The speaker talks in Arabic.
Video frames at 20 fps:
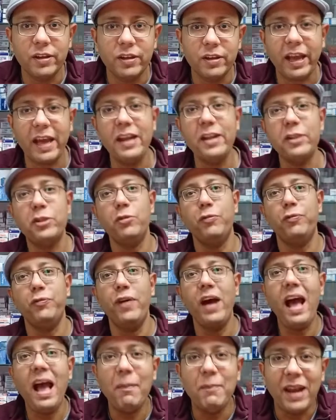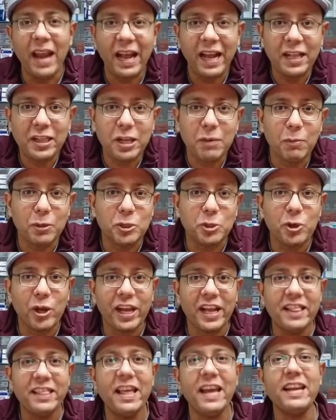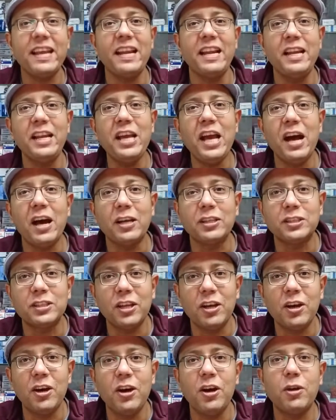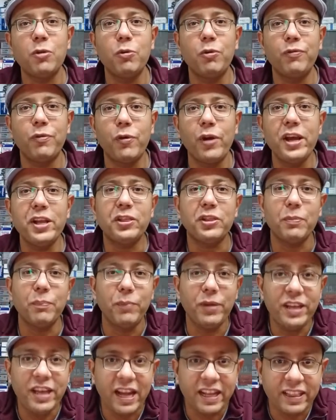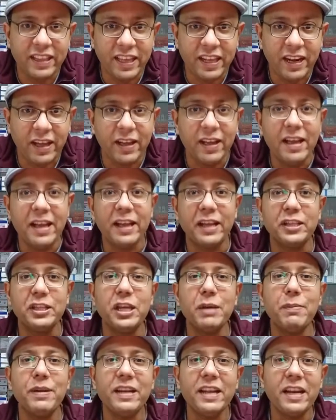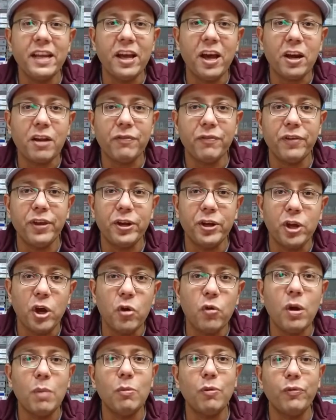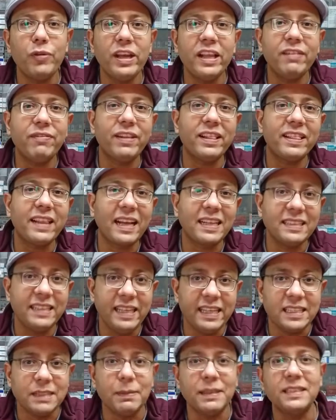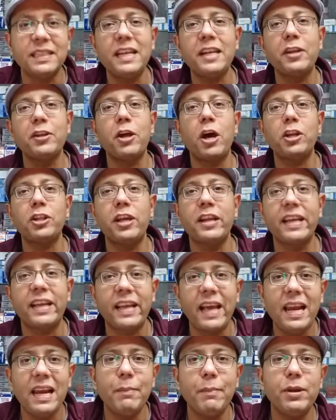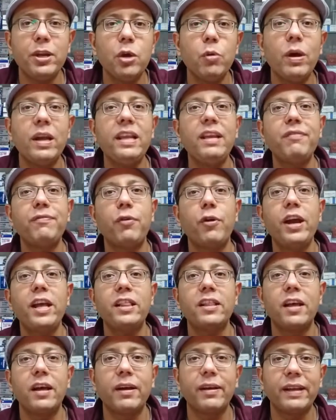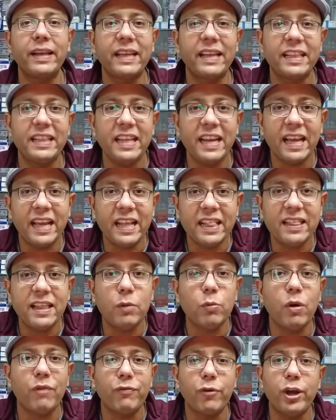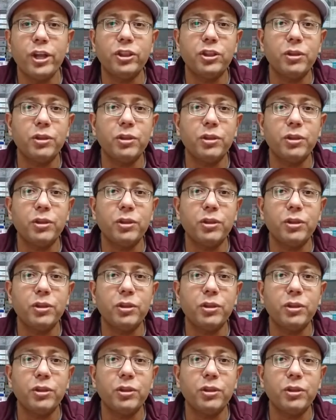خل التفاح من الحاجات المشهورة جدا اللي ليها آثار وفوائد طبية كتيرة كتير مننا يعرف ان هو مفيد في التخسيس بس احنا النهارده هنتكلم ان هو ليه فوائد كتيره جدا وفوائد